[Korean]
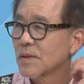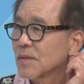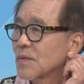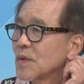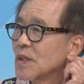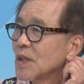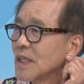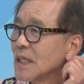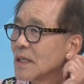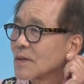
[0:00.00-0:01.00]
어떤 귀걸이,
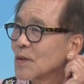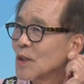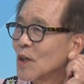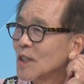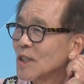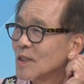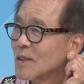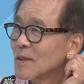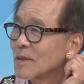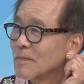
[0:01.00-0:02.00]
내용들인지 귀걸이
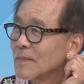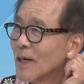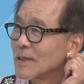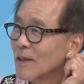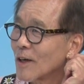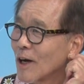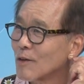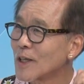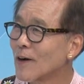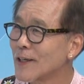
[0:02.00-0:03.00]
지금 네네. 제가 네.
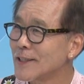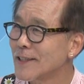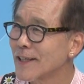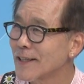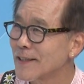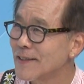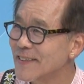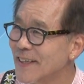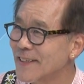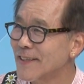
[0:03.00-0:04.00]
하고 나왔는데 왼쪽에
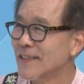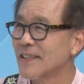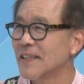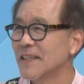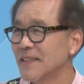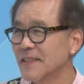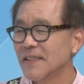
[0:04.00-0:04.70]
귀걸이를 네, 네. 하셨군요. 예.